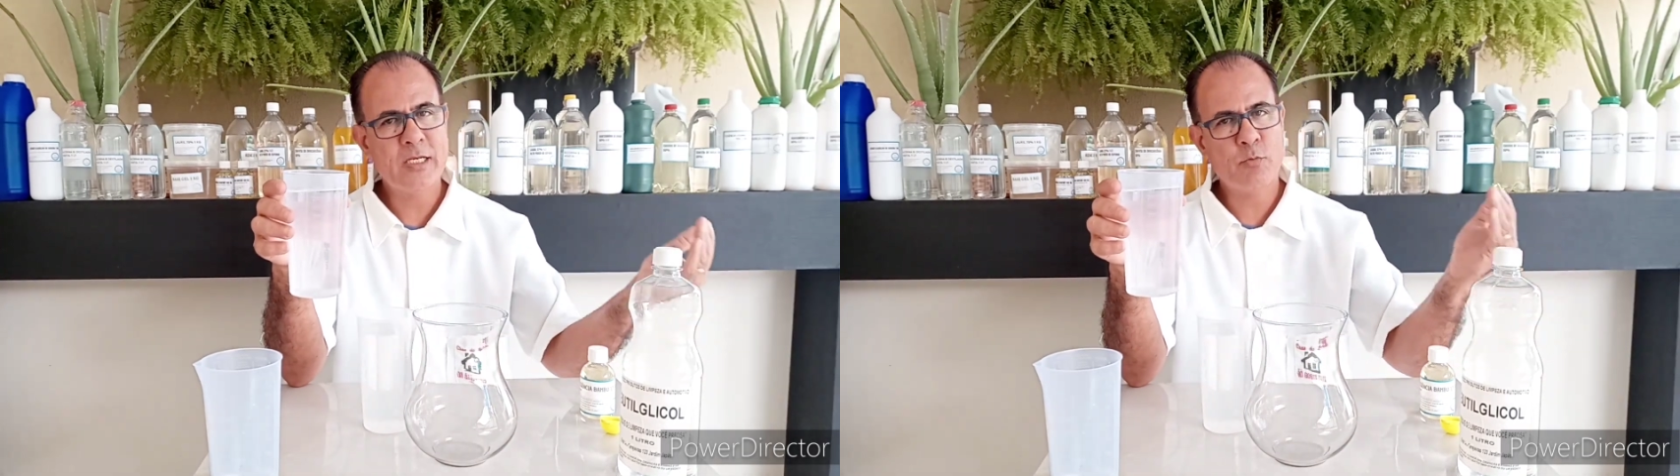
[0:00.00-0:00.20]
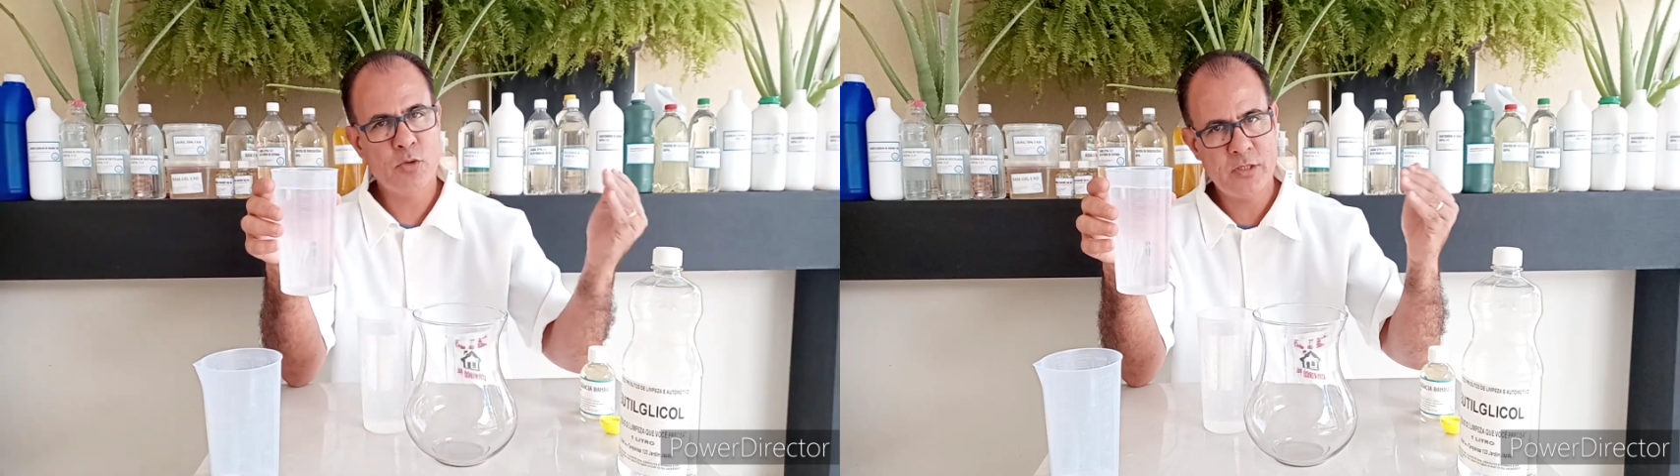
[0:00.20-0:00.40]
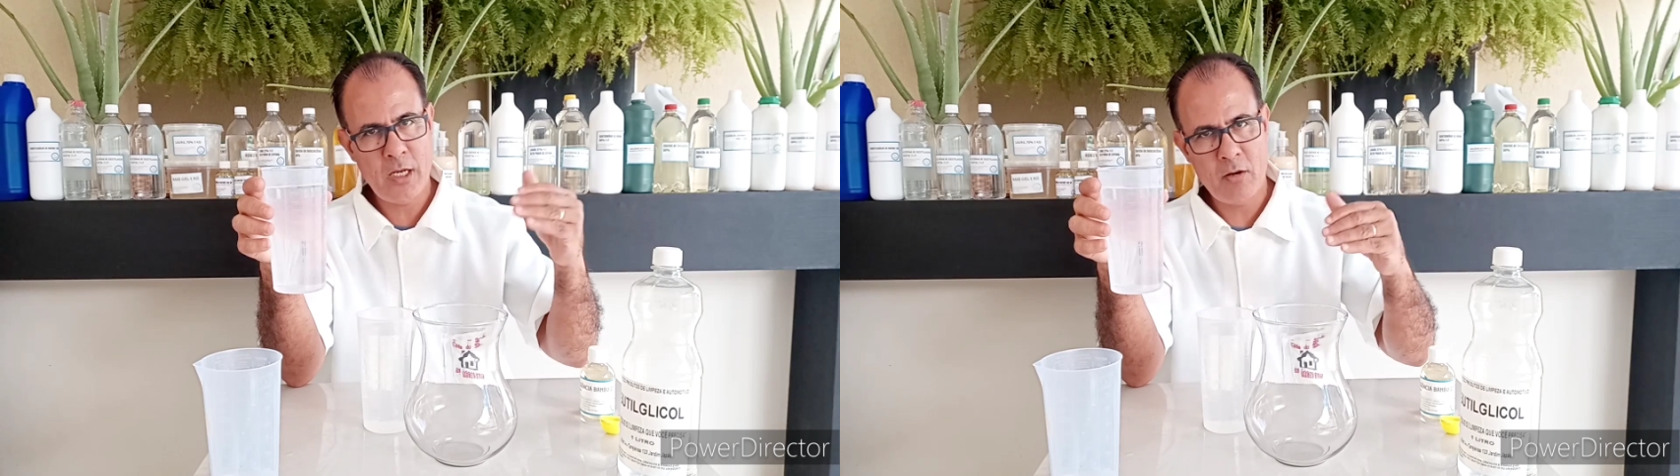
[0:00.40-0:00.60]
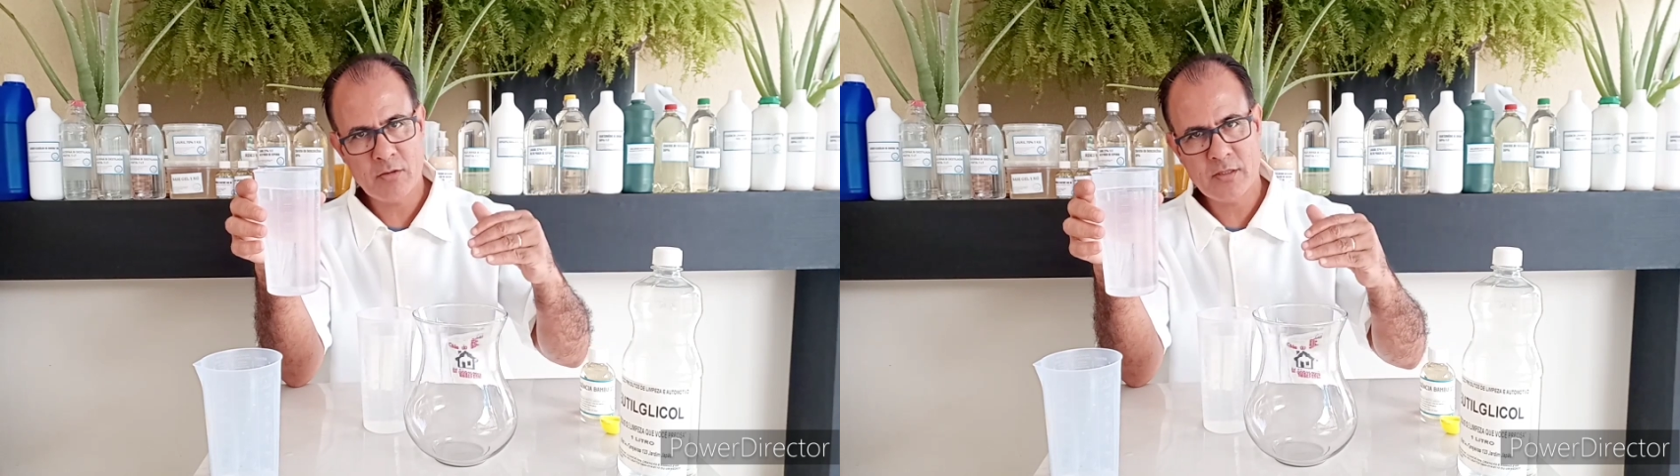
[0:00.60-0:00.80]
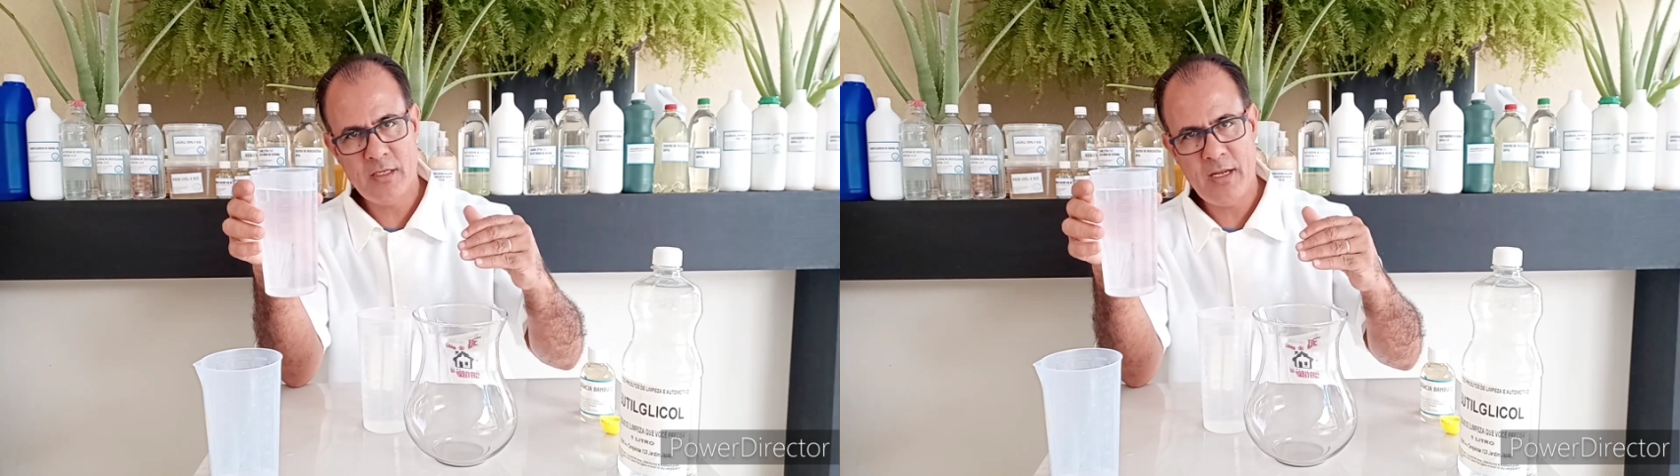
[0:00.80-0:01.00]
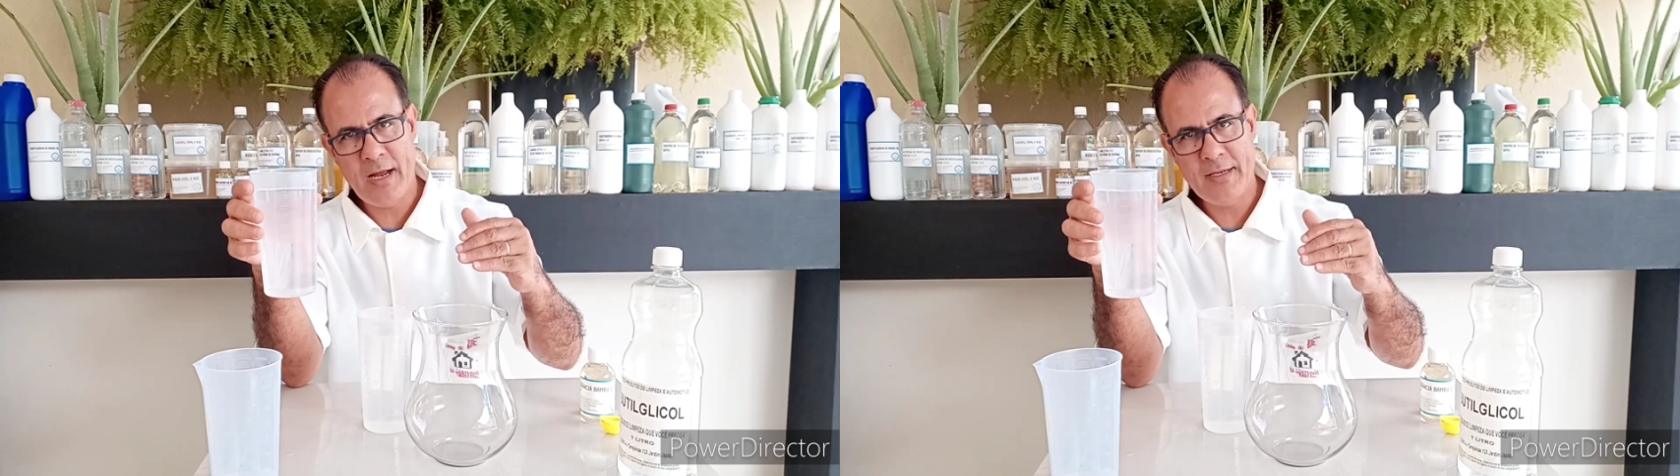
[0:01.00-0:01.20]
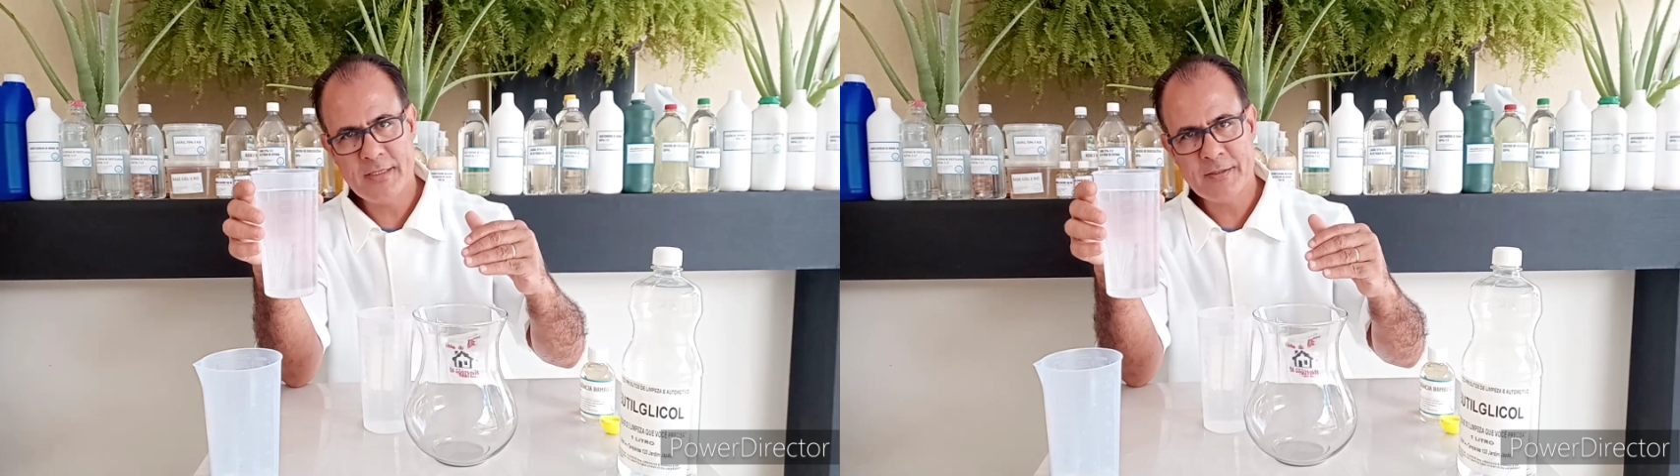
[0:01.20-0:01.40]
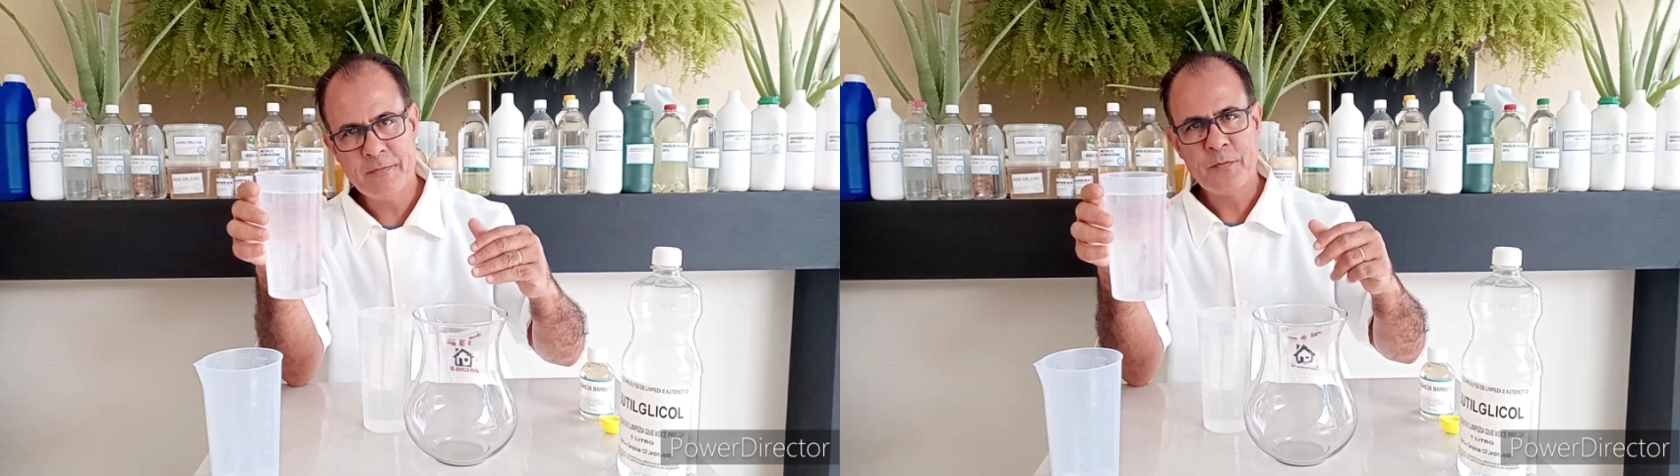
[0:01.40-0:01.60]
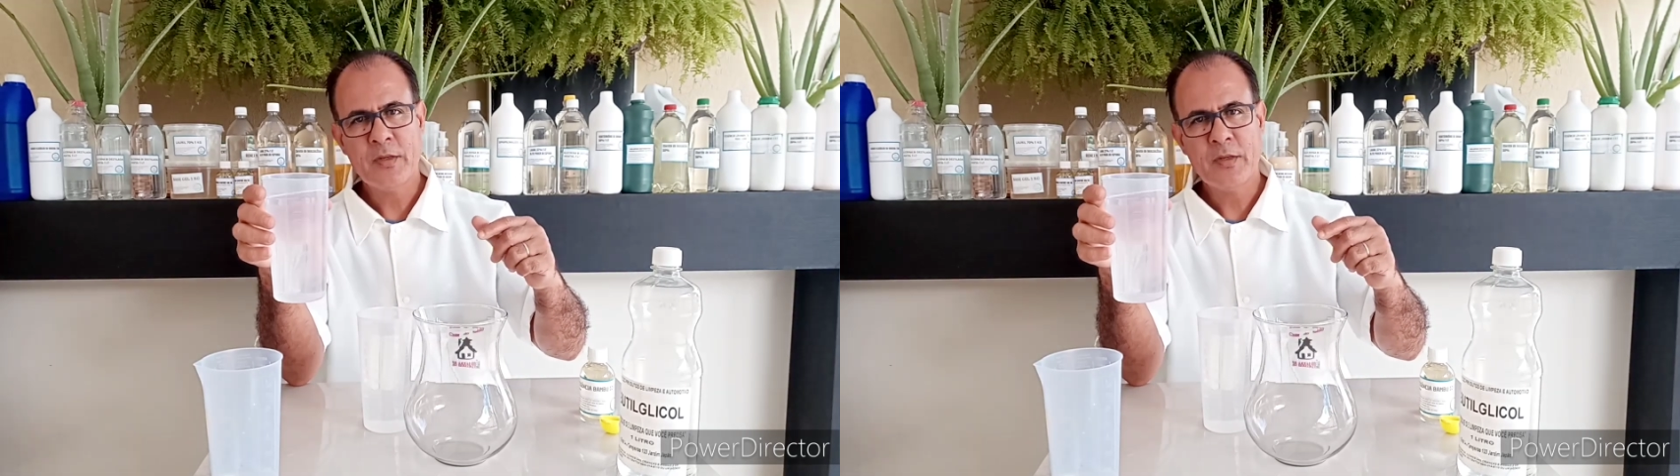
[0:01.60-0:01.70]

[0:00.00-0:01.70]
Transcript: pode ser álcool de cereais.